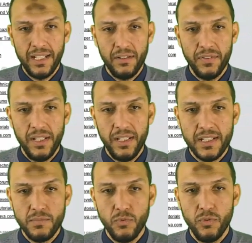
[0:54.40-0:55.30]
كده في لينك
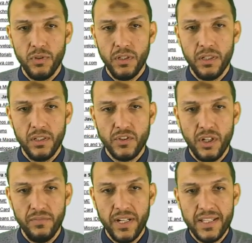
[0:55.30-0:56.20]
اسمه آه،
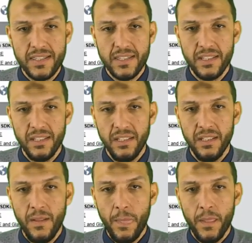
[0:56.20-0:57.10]
جافا اس اي
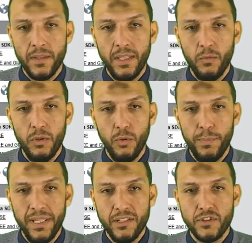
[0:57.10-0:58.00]
داونلود
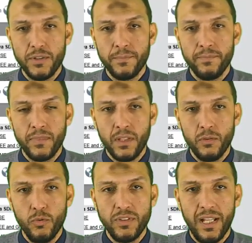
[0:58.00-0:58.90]
بيج
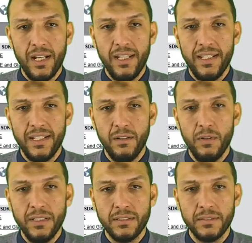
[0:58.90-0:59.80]
دوس على اللينك
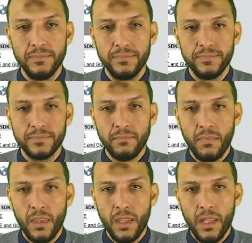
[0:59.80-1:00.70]
دوت
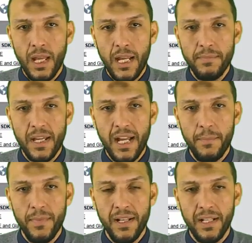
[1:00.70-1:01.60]
هيبدا
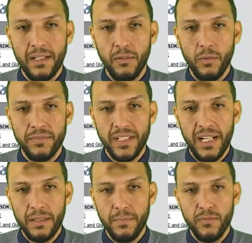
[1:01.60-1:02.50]
يحمل لك ويفتح
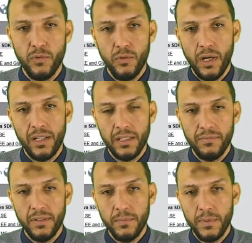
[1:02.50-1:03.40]
لك من فوق هيطلع
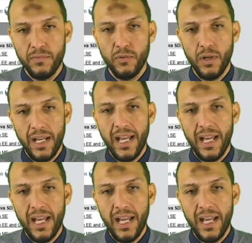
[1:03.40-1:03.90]
من فوق